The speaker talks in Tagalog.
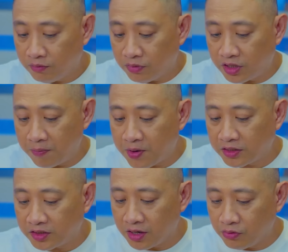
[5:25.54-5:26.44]
Birthday
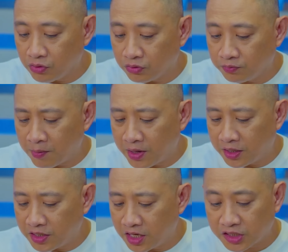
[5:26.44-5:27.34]
party raw nung
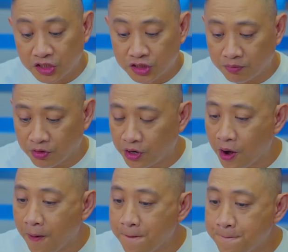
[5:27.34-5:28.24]
pamangkin niya sa Insta Burger.